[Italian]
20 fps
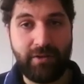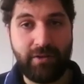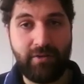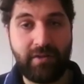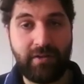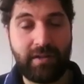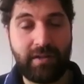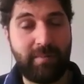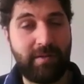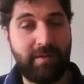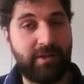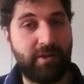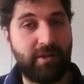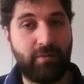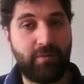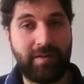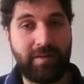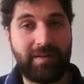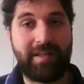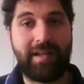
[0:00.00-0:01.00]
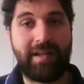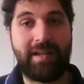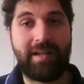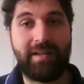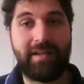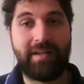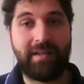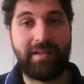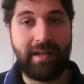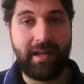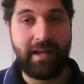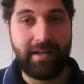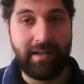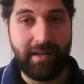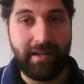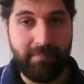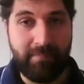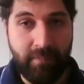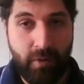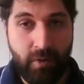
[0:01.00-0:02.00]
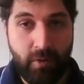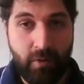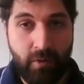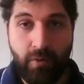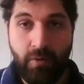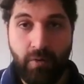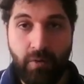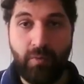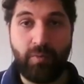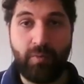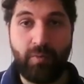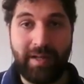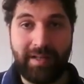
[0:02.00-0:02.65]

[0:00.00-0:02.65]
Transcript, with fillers: degli ultimi 50 anni in Italia. Un